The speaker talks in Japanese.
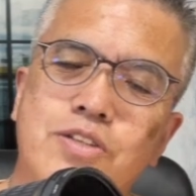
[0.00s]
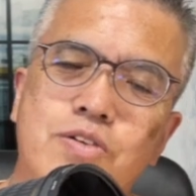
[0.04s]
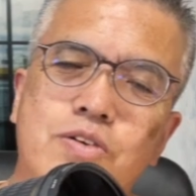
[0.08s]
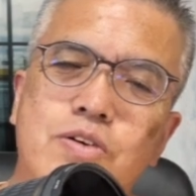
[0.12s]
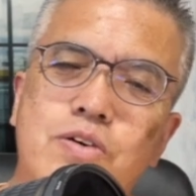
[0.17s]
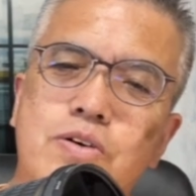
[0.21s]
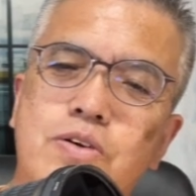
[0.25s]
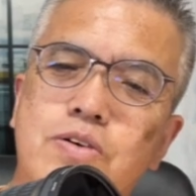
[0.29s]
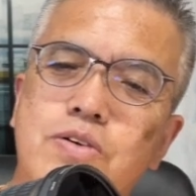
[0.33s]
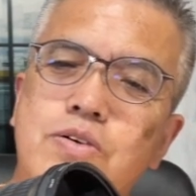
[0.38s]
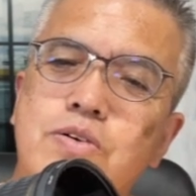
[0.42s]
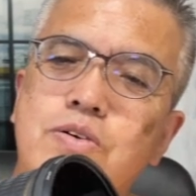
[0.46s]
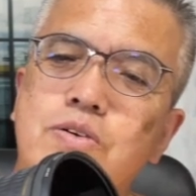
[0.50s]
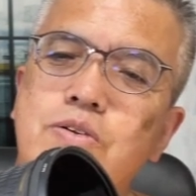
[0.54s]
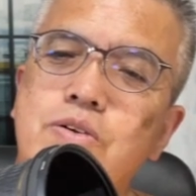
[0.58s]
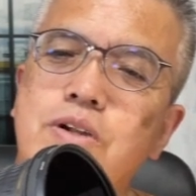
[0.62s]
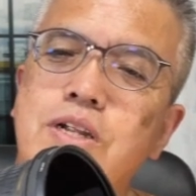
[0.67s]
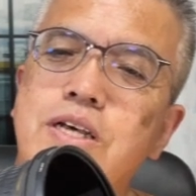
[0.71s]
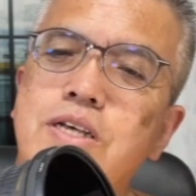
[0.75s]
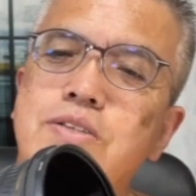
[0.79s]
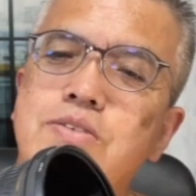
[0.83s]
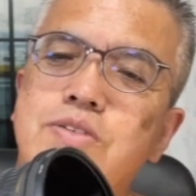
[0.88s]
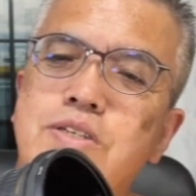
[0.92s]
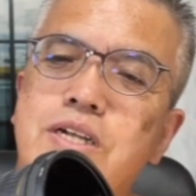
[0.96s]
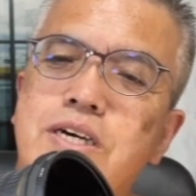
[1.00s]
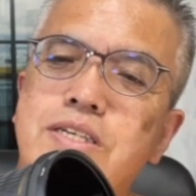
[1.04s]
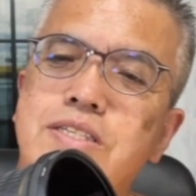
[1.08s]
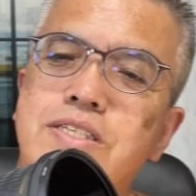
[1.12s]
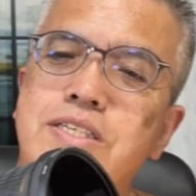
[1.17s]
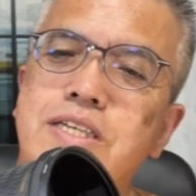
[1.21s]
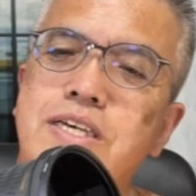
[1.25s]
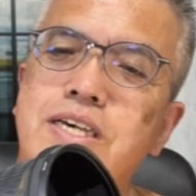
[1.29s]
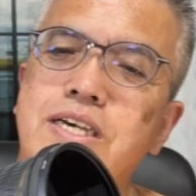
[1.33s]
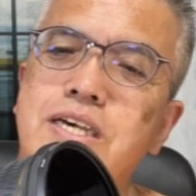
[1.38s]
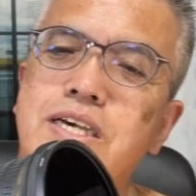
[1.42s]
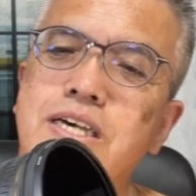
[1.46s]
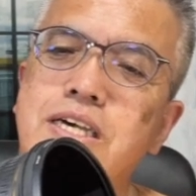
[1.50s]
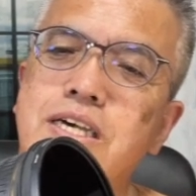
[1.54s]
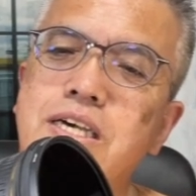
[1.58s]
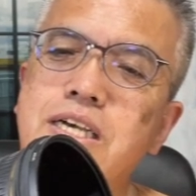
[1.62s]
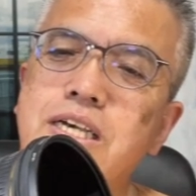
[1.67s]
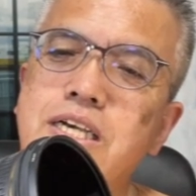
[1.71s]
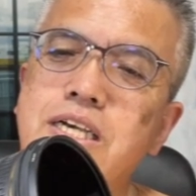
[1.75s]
のこのレンズなんて、